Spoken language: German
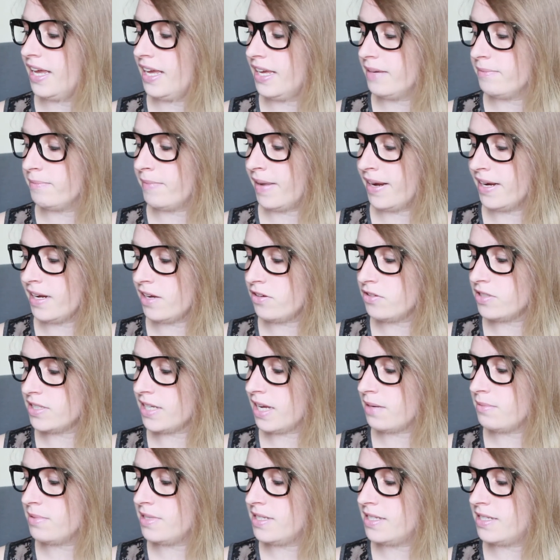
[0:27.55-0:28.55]
Meine
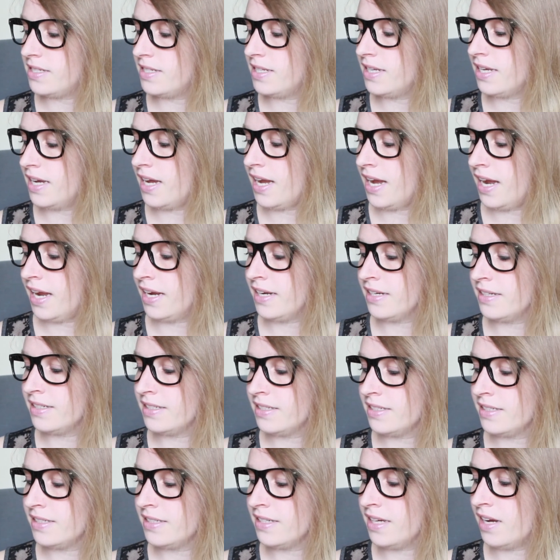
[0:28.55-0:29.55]
Ausgabe ist hier
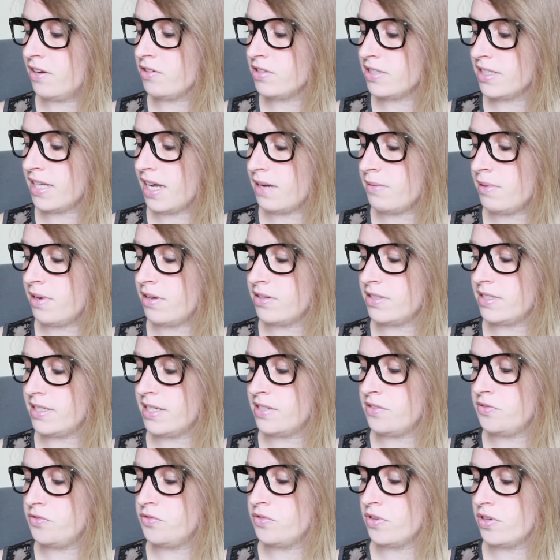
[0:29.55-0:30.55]
eine Ausgabe aus der
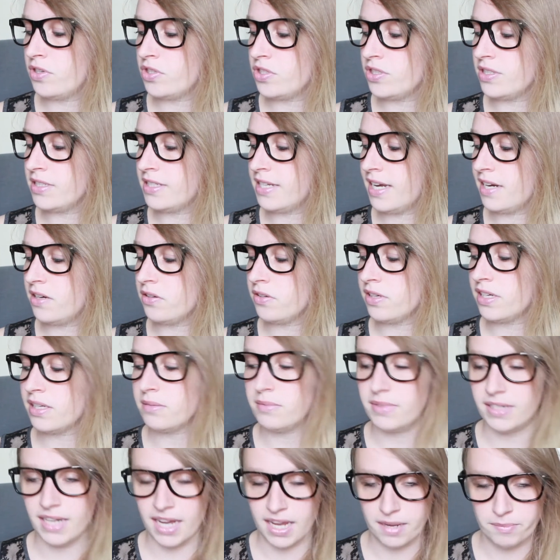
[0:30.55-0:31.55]
Süddeutschen Zeitung
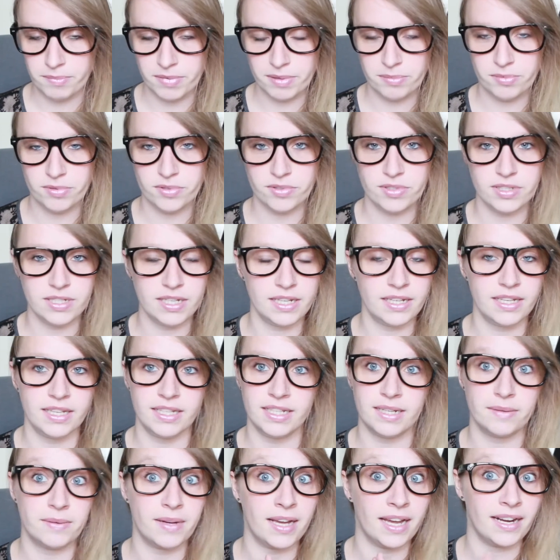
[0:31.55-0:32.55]
Kriminalbibliothek. Ich
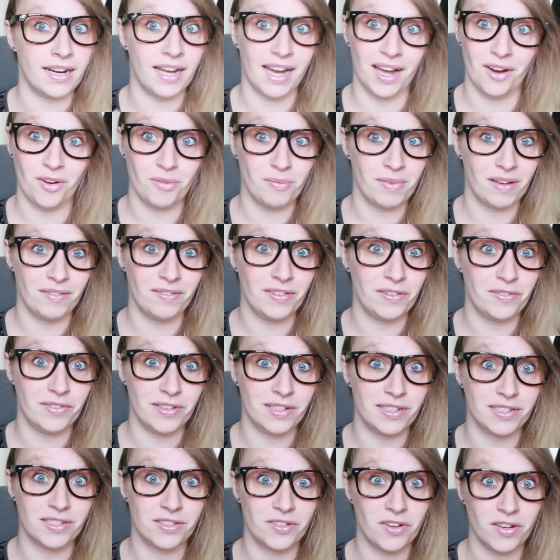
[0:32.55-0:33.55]
habe keine Ahnung mehr, wie viel
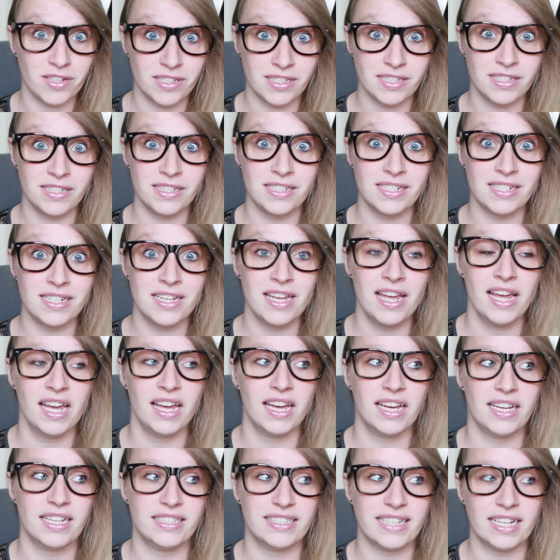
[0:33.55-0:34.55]
es kostete.
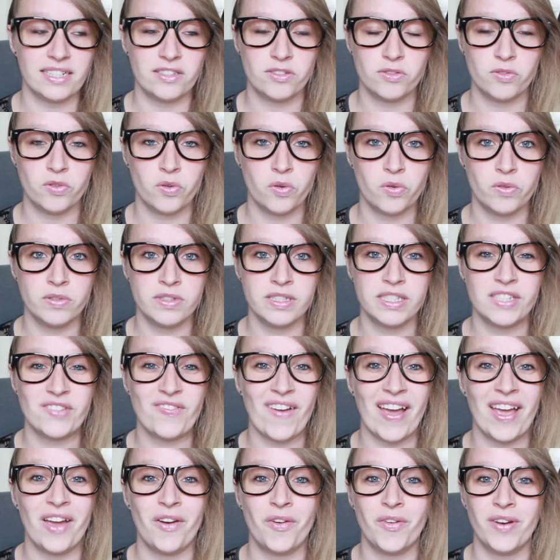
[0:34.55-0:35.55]
Es hat so rund
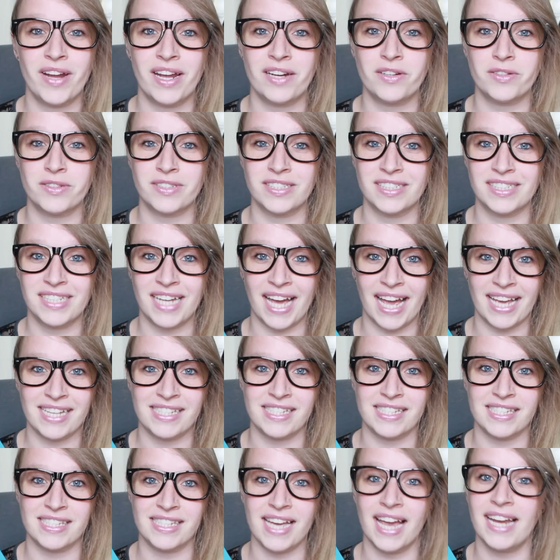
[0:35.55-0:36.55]

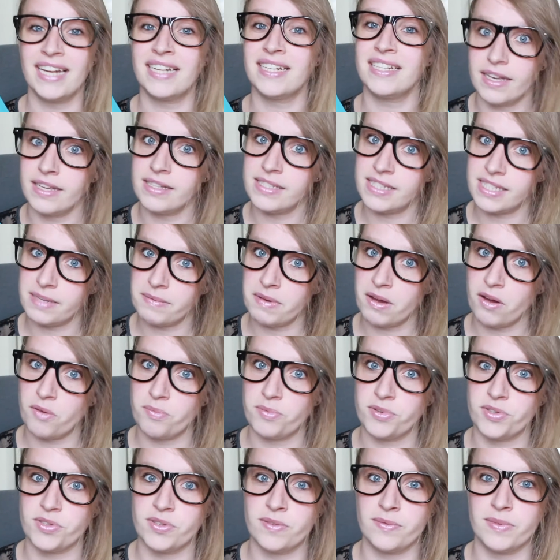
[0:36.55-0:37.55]
230 Seiten, ist aber auch
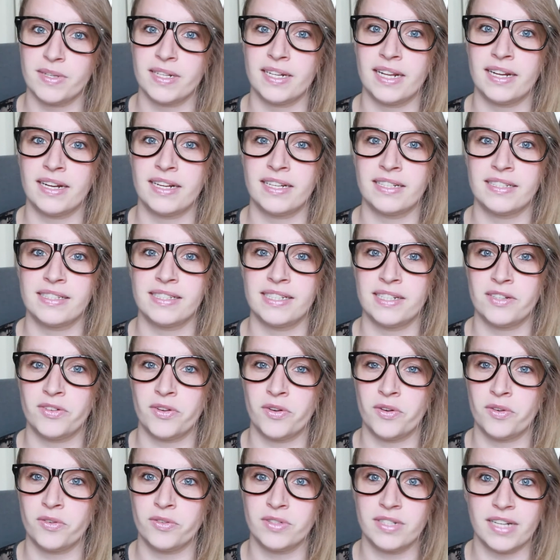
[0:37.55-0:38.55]
bestimmt in einer
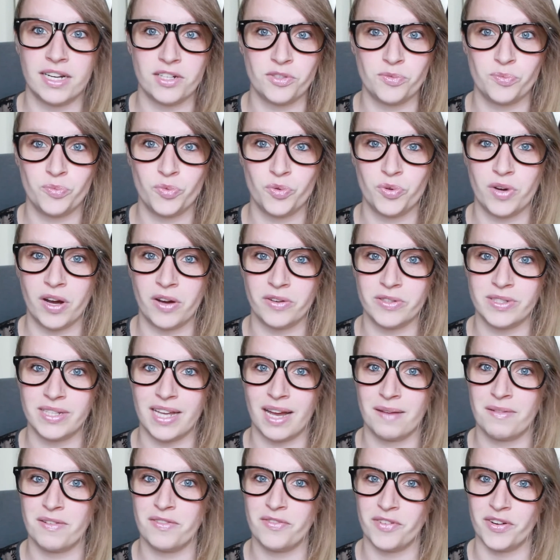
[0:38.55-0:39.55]

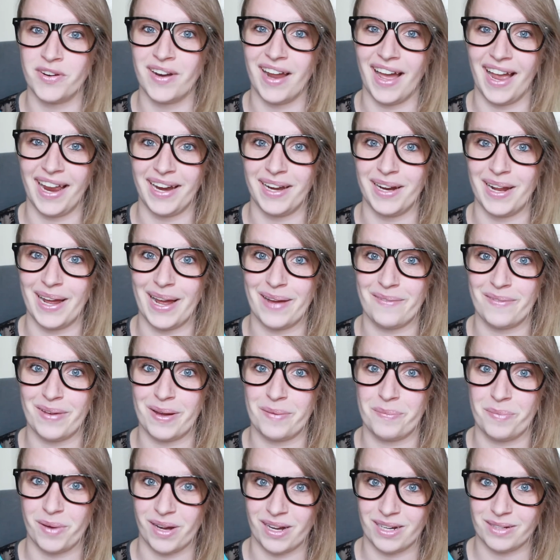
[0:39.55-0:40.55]
10-Euro-Taschenbuchausgabe von Heiner
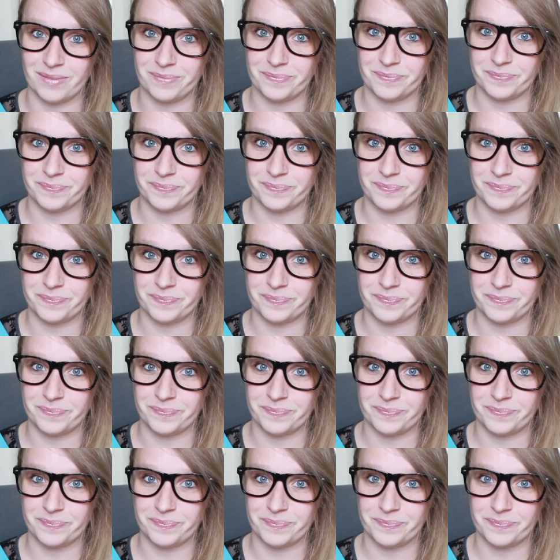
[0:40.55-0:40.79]
erwerbbar.